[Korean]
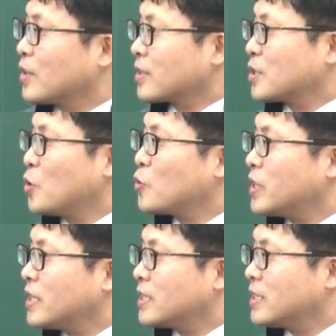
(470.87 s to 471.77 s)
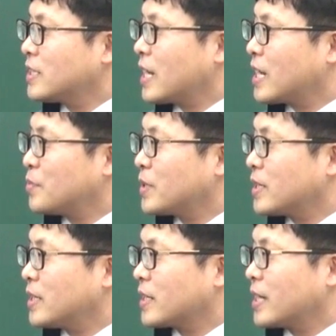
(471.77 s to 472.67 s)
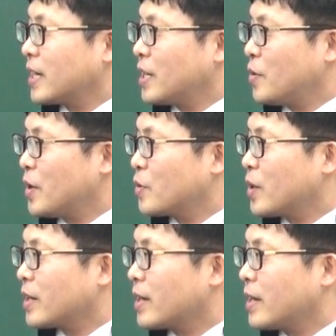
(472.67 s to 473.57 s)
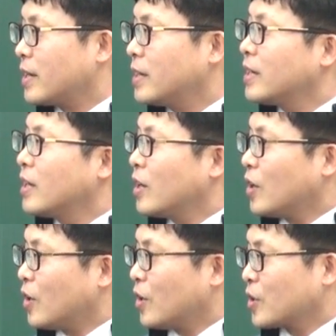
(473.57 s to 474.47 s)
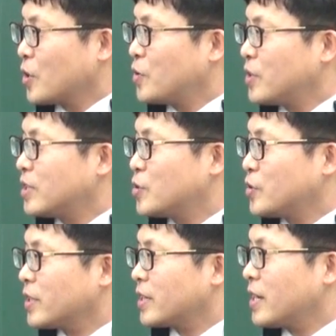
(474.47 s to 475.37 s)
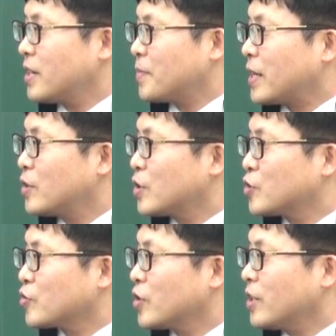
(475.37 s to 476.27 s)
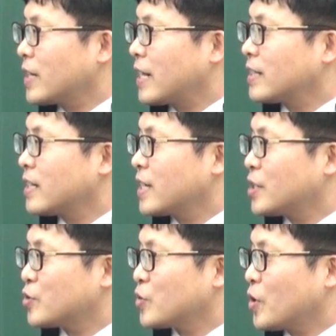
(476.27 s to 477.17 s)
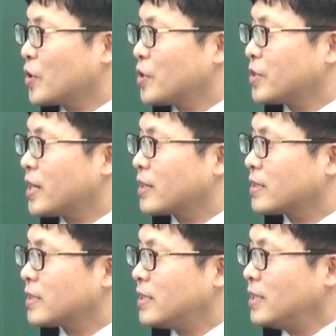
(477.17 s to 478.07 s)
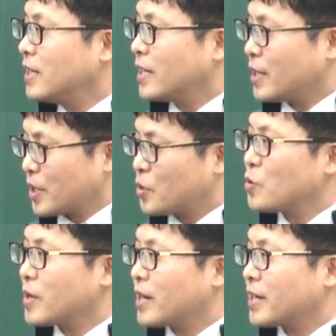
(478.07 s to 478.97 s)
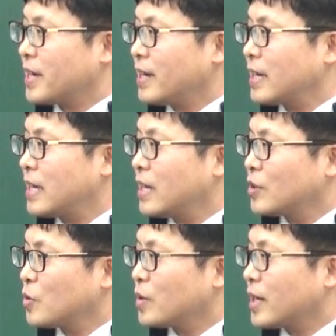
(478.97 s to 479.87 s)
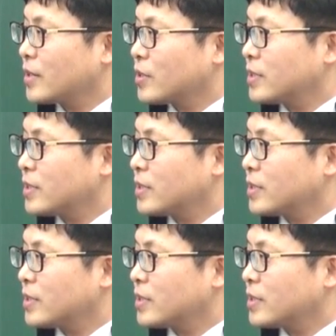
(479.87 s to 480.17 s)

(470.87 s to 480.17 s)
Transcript: 그거 용기 는 사람들이 이렇게 확고하게 어, 견딜 수 있게 만들어주고요. 가능하게 해주고 어려운 상황들을 이렇게 통과하게 통과하는